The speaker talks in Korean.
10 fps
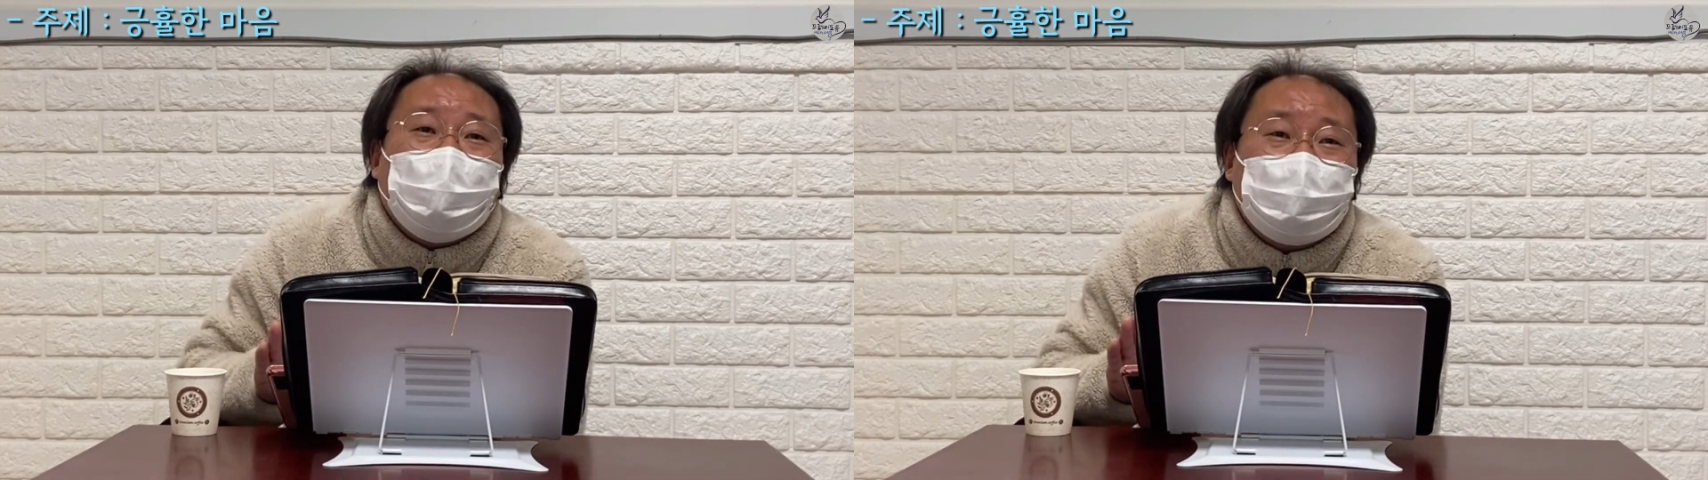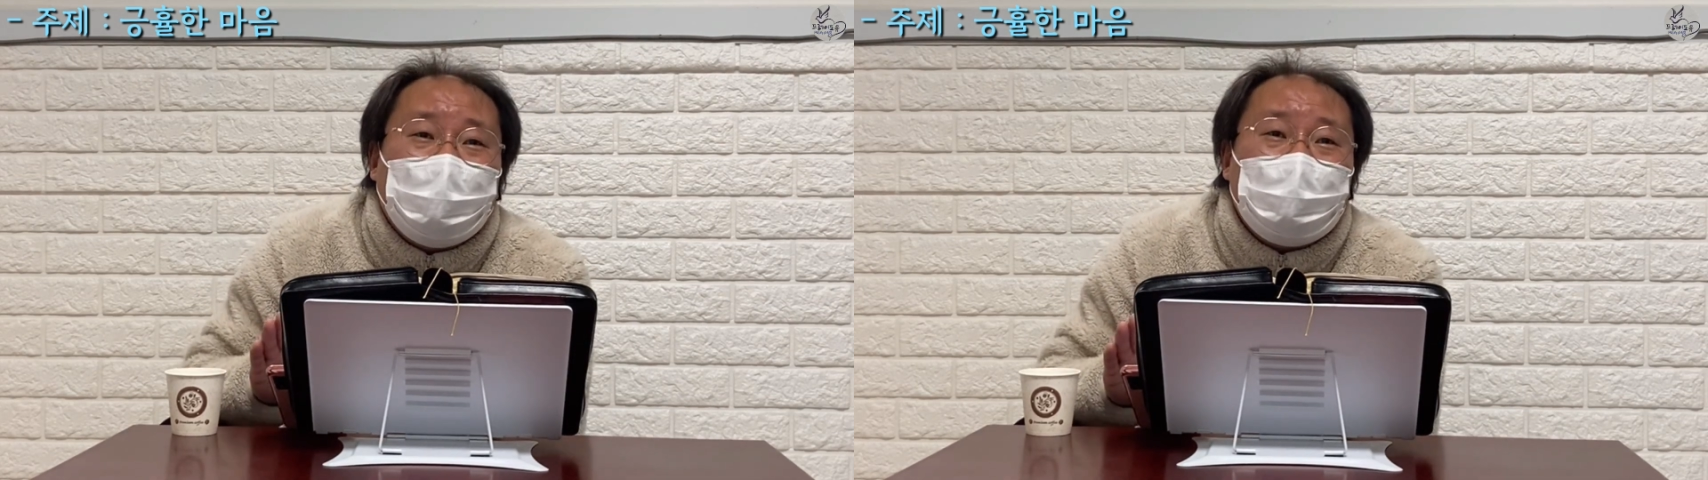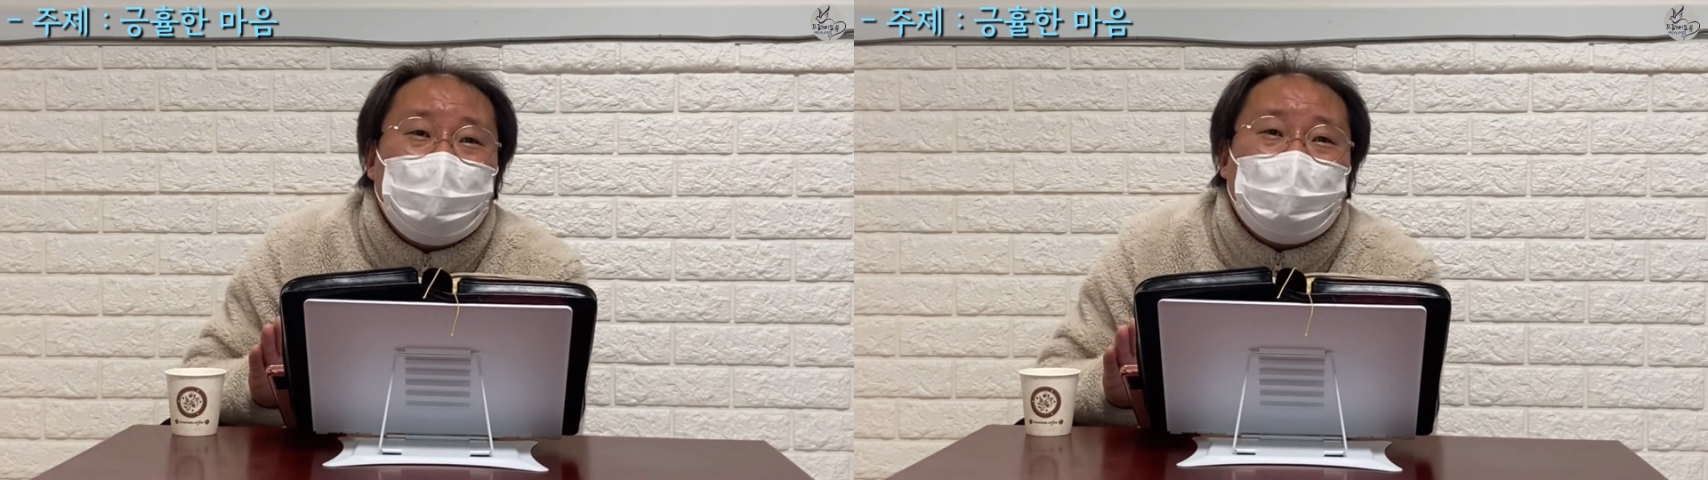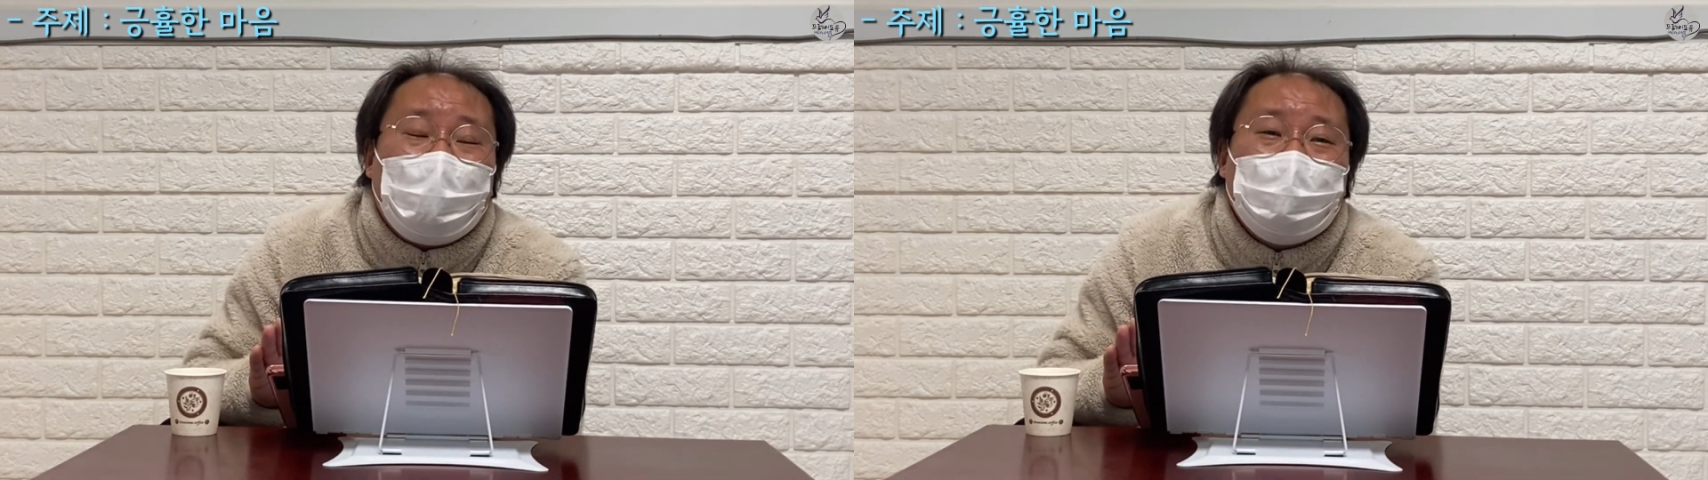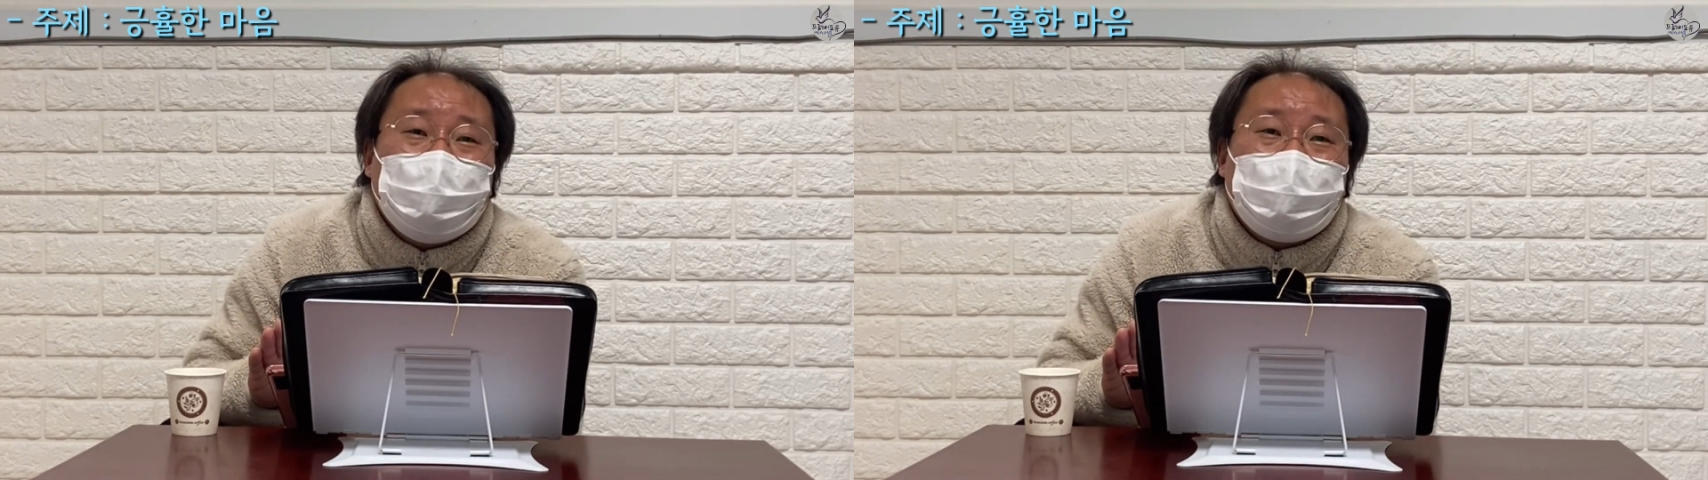없다 그러면
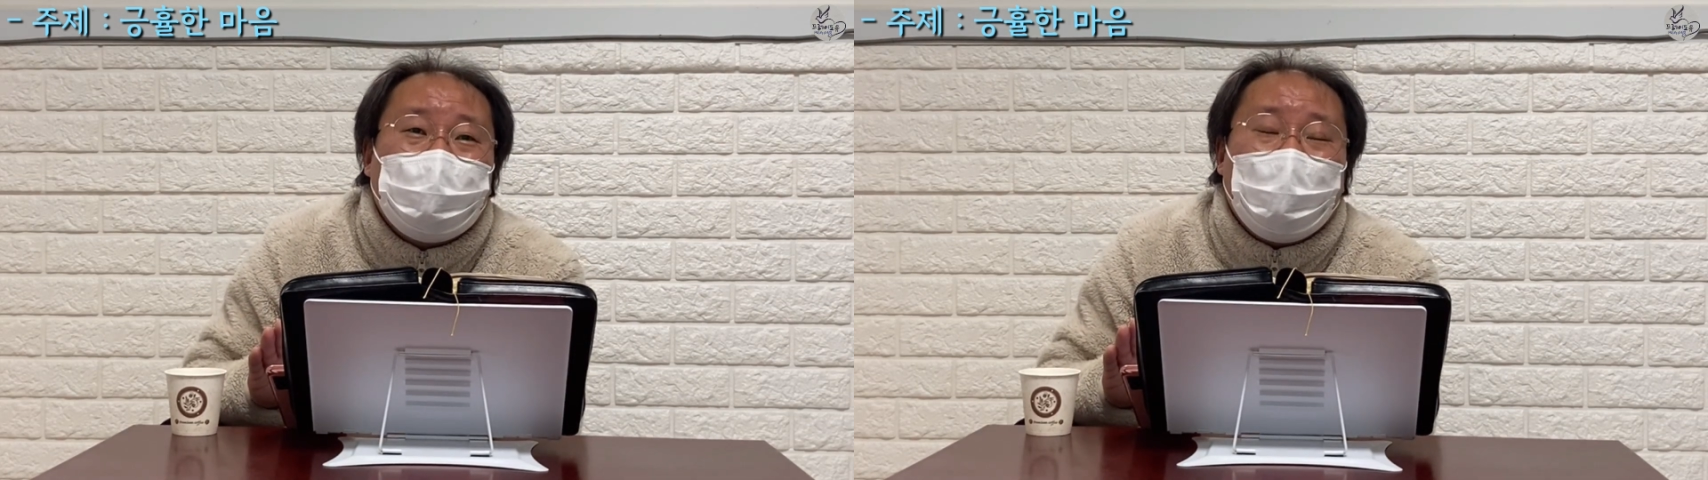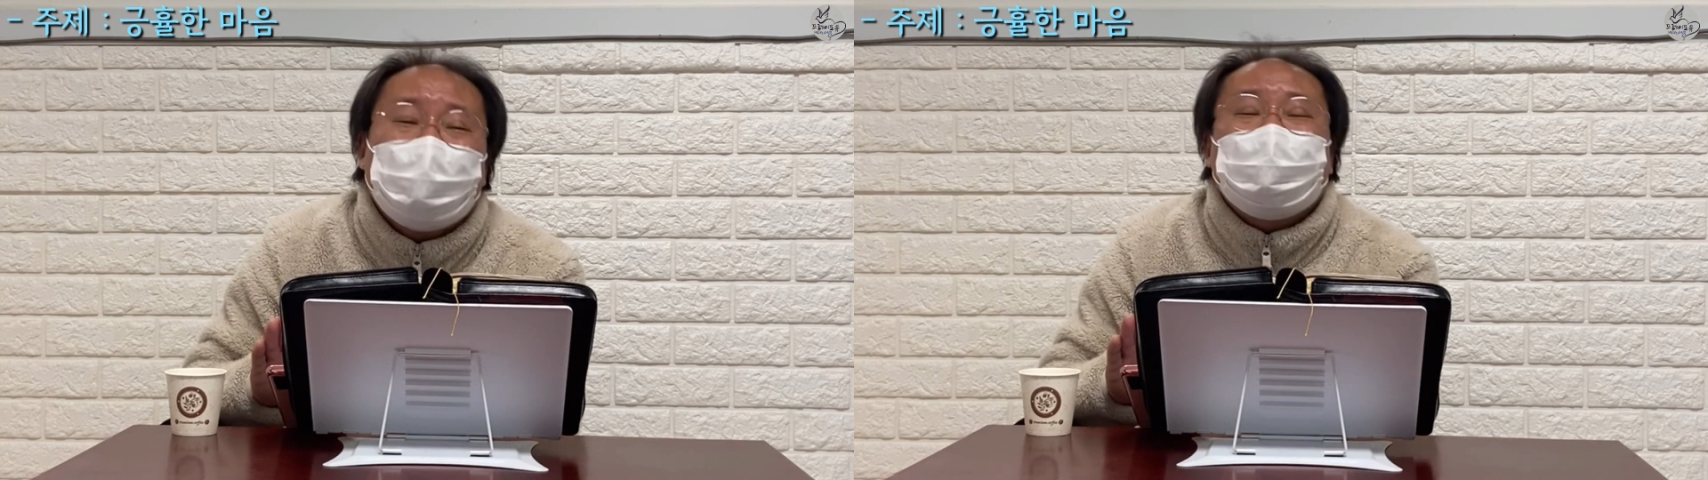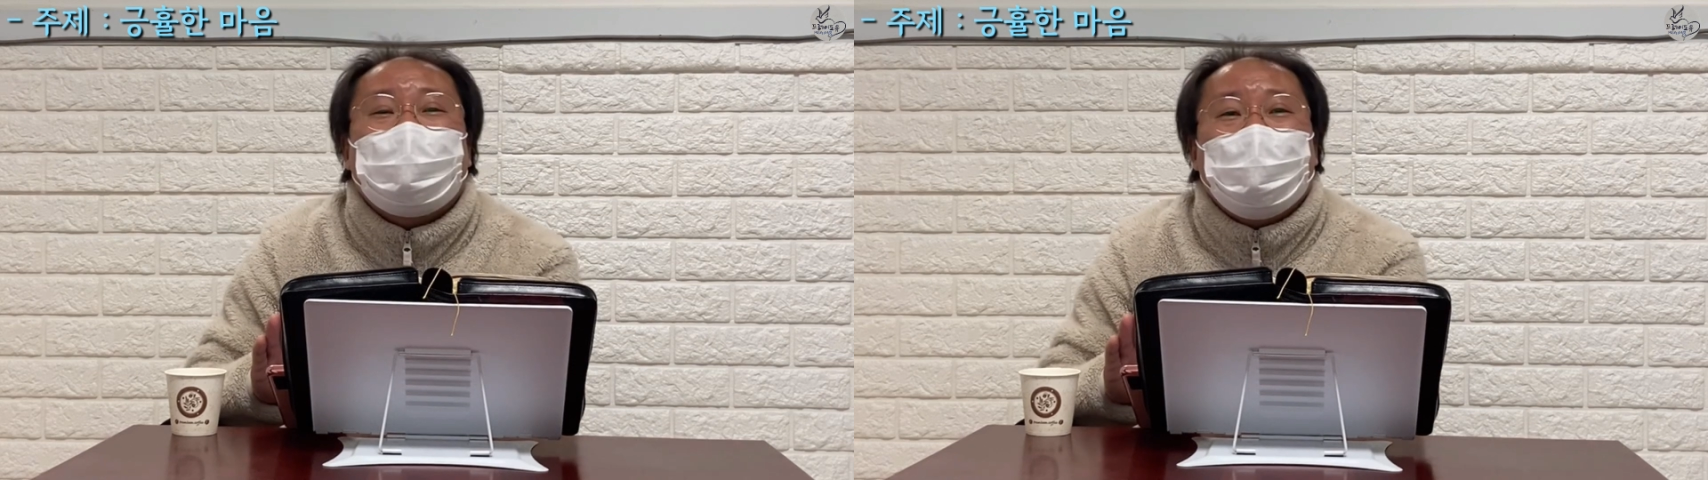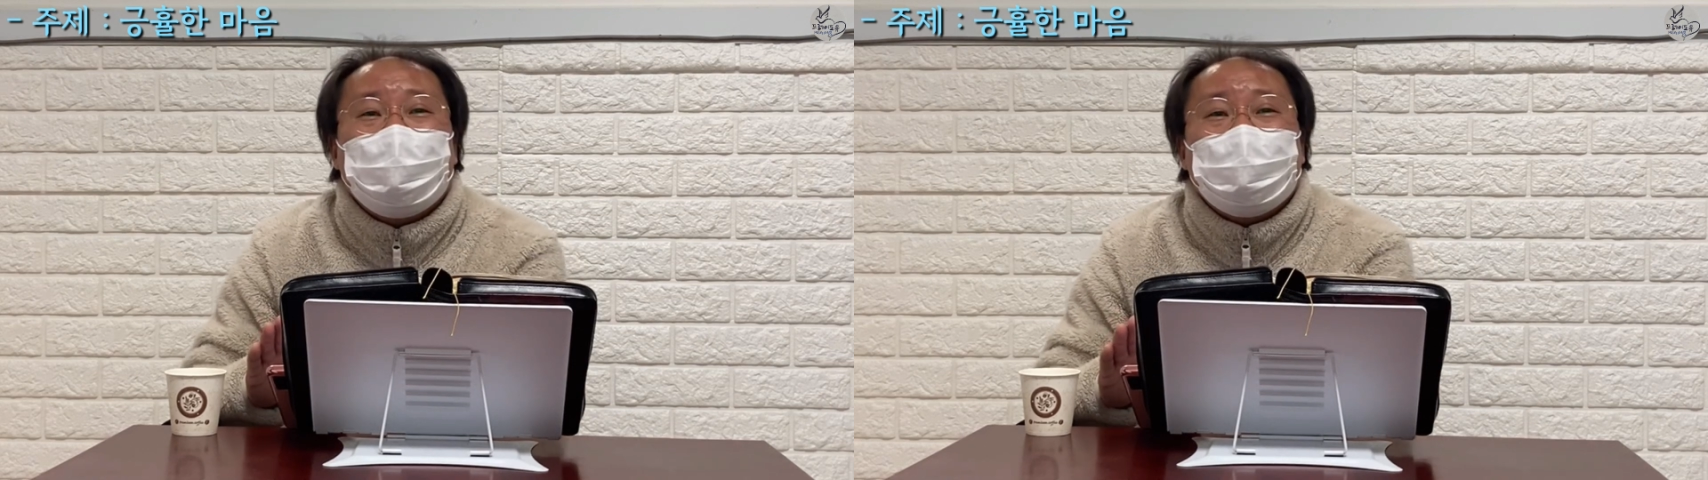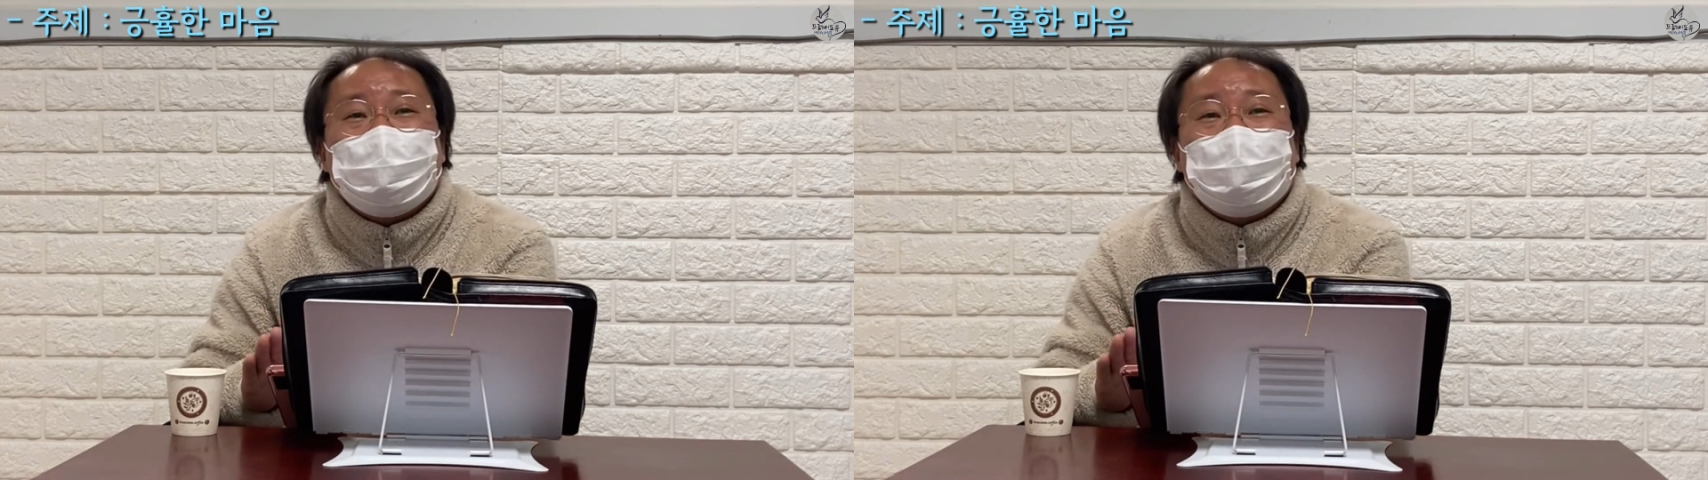과연 도왔을까요?